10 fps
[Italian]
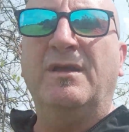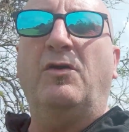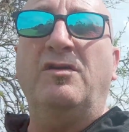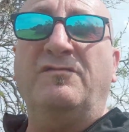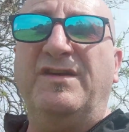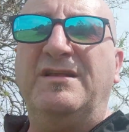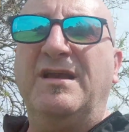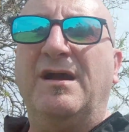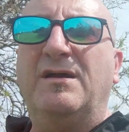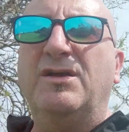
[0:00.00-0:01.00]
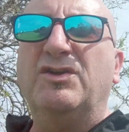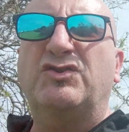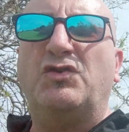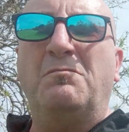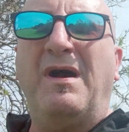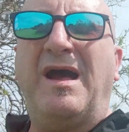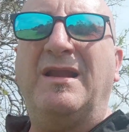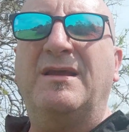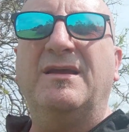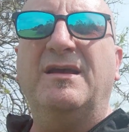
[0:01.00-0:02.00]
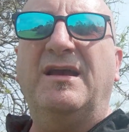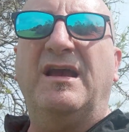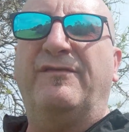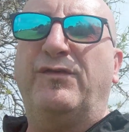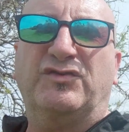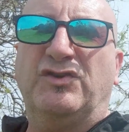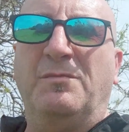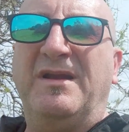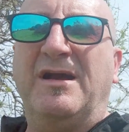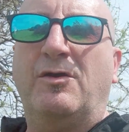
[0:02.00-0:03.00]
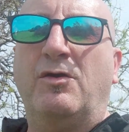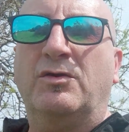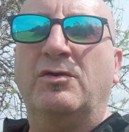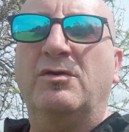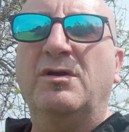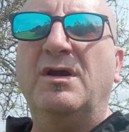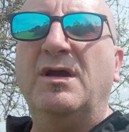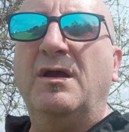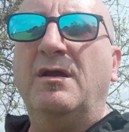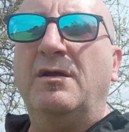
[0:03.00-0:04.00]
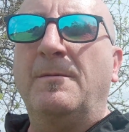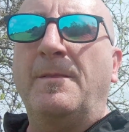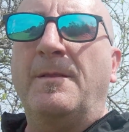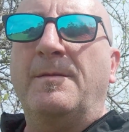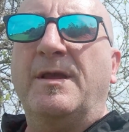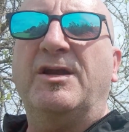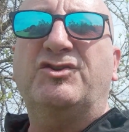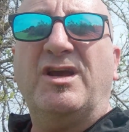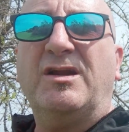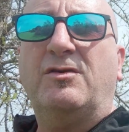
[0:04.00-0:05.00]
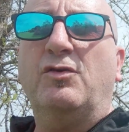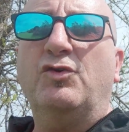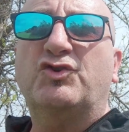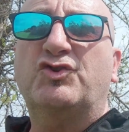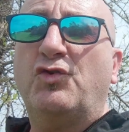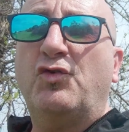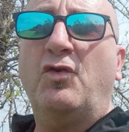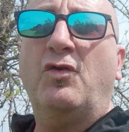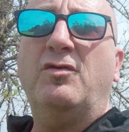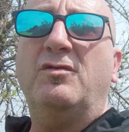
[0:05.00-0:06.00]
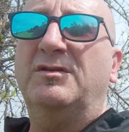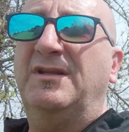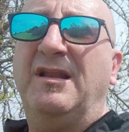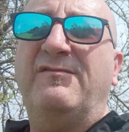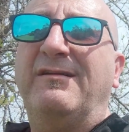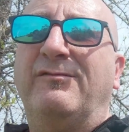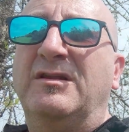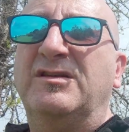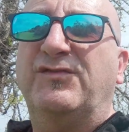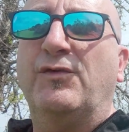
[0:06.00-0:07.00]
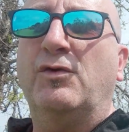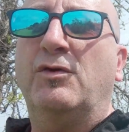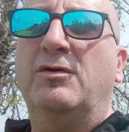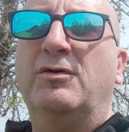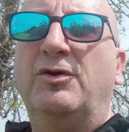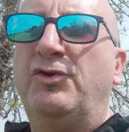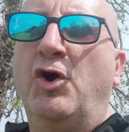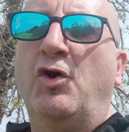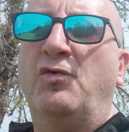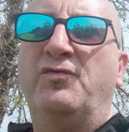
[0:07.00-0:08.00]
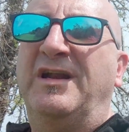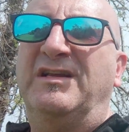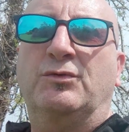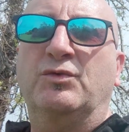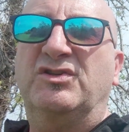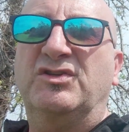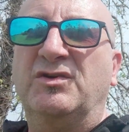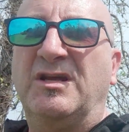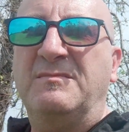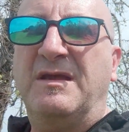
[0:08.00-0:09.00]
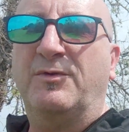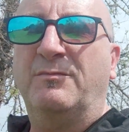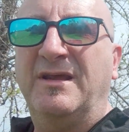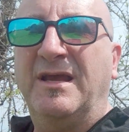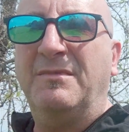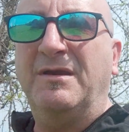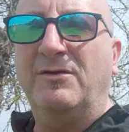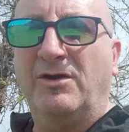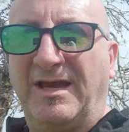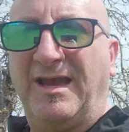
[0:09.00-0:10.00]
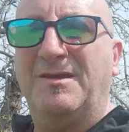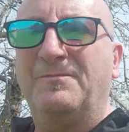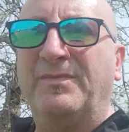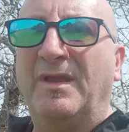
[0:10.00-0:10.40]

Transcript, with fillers: Ho invidia, sto male e forse non me ne accorgo. E cerco solo delle valvole di sfogo, non delle soluzioni ai miei problemi, ok?